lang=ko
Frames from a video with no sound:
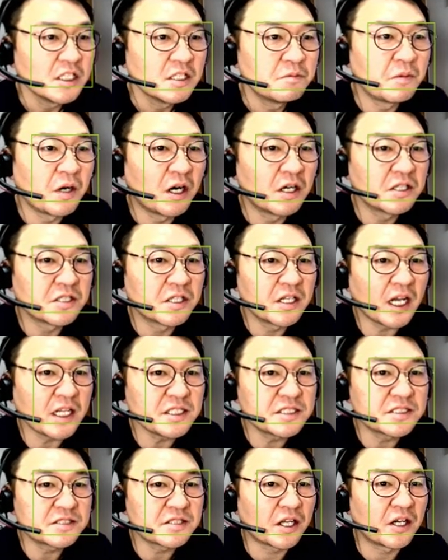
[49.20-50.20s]
뭐 여러
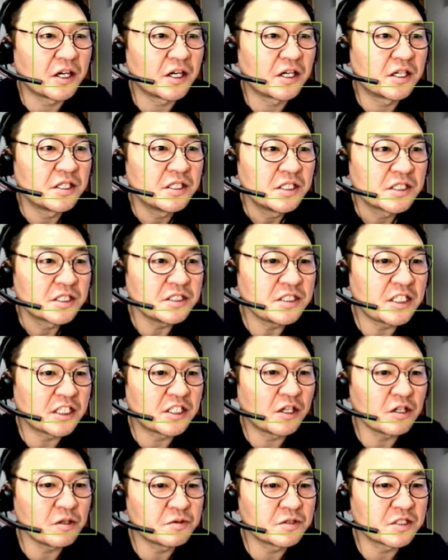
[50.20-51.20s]
가지 있어요. 근데
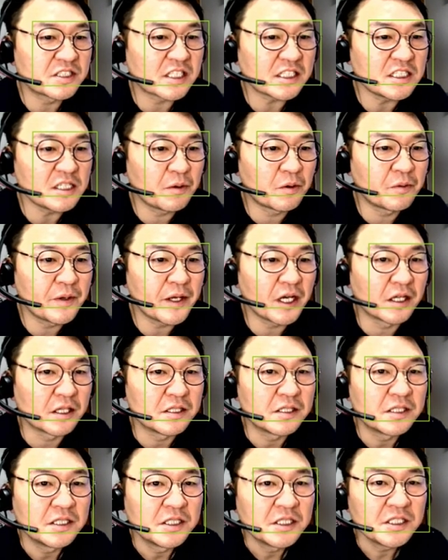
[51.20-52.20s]
여러분들 자세히
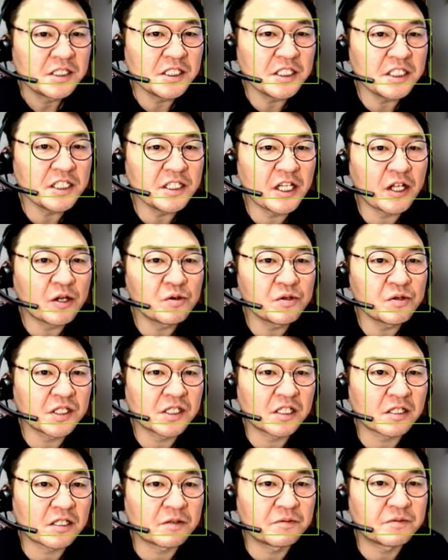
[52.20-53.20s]
보면 이 내용이
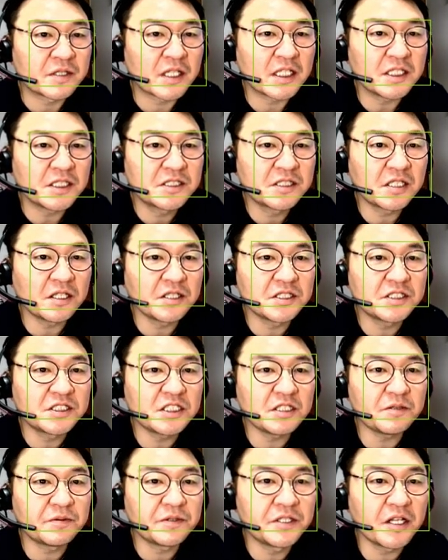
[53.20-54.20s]
뜰 겁니다.
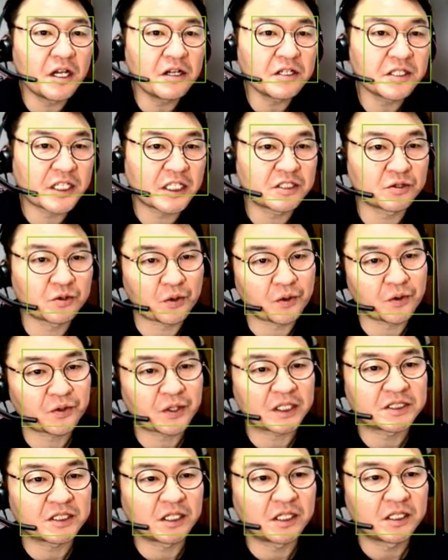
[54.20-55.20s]
2022년 개정
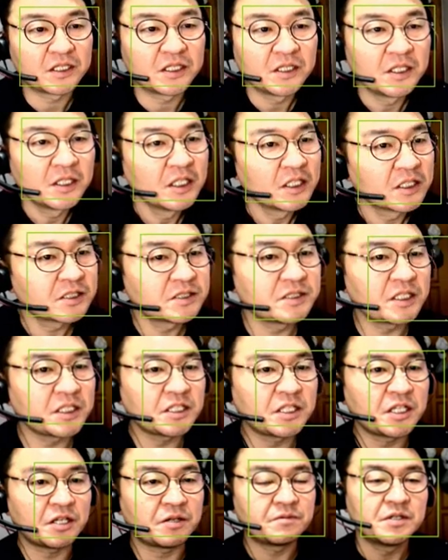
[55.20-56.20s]
교육과정.
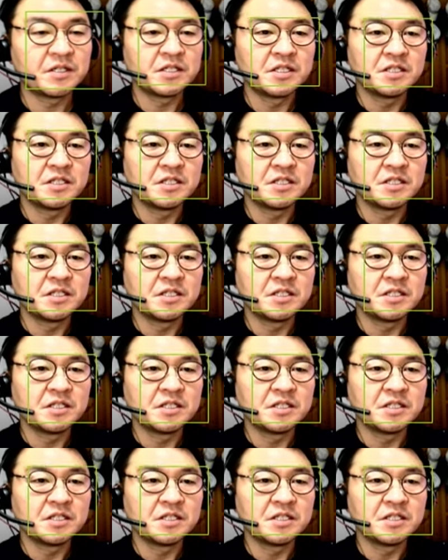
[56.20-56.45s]
선생님,